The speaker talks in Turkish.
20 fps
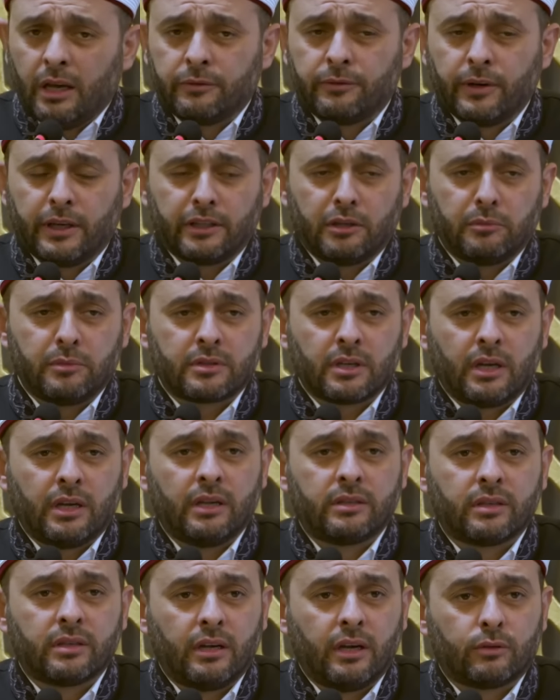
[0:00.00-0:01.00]
Efendimiz
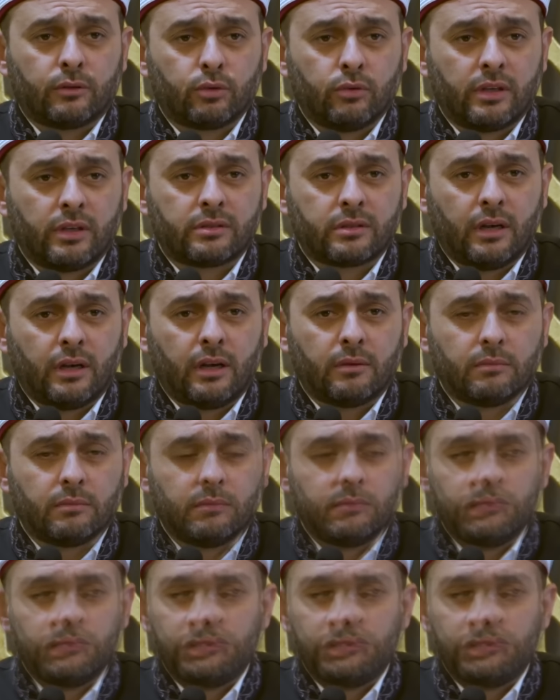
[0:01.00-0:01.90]
Aleyhisselatü Vesselam